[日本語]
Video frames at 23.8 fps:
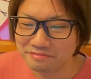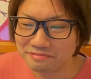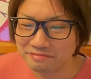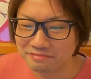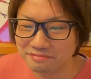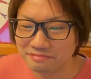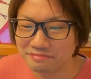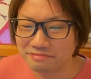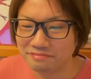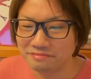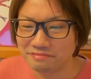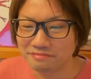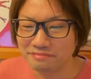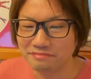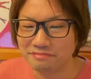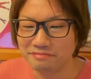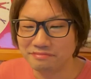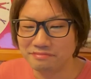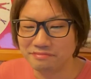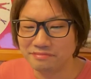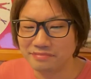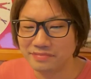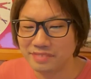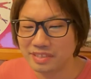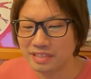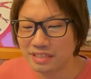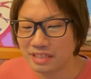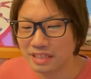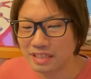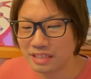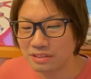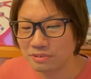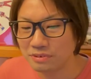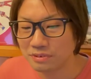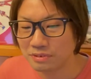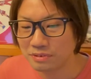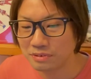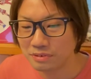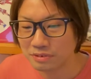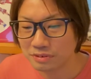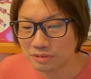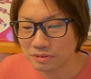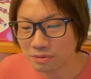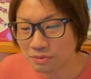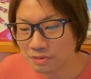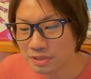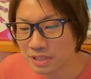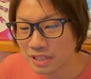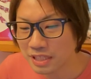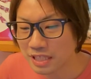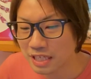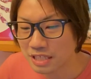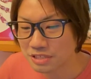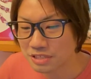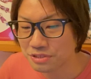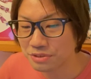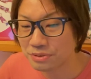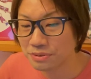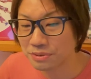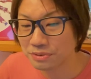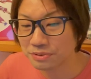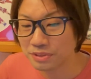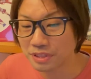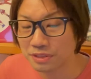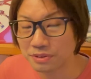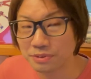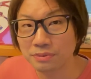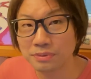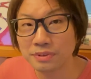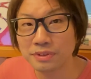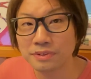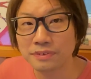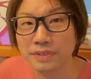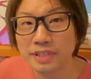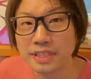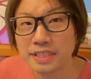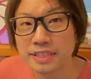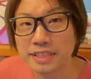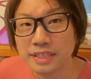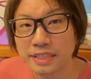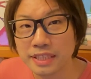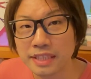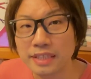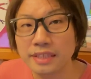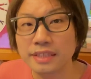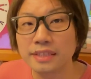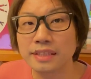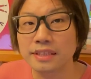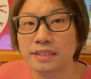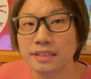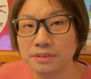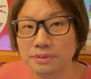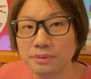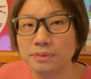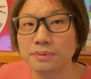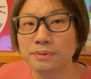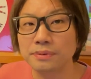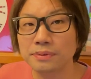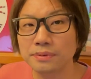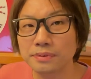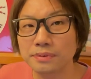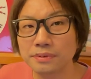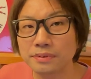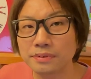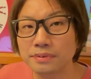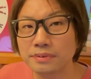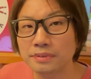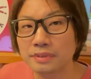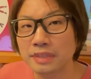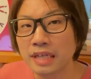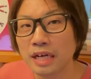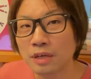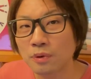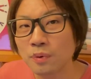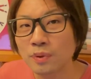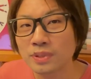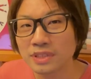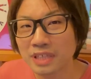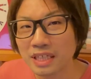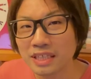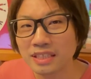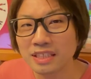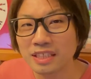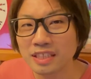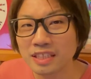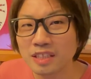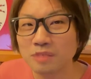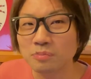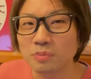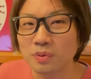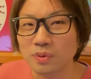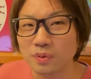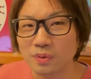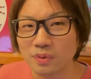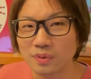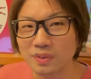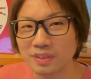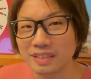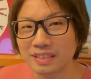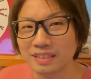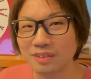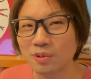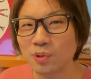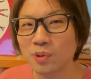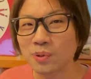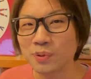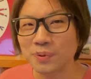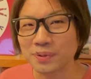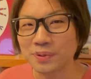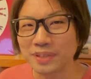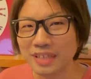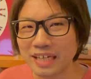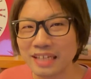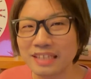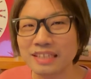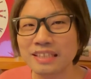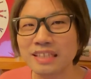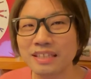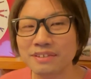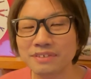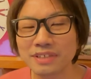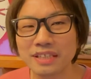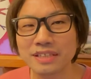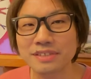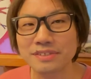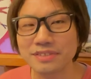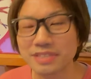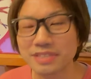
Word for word: うん、あの特に歌唱力でドンってわけじゃないんだけど加工されてても声の鳴りがわかる